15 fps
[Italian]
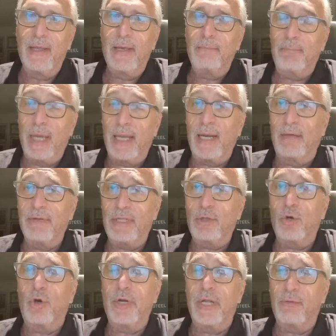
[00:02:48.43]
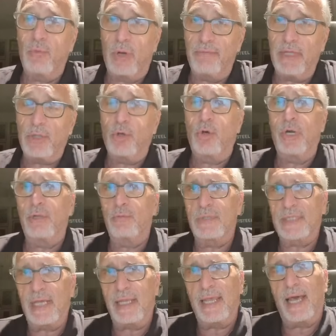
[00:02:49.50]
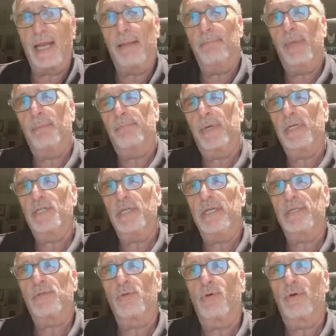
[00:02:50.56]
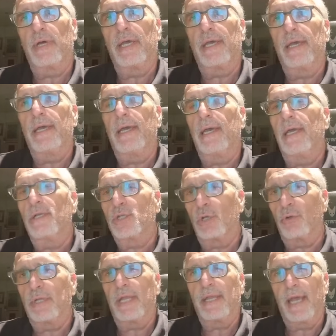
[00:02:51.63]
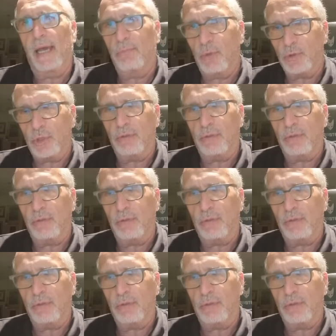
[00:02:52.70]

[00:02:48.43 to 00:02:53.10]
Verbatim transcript: bella vittoria, di una vittoria, di un segnale ben preciso e ce lo teniamo,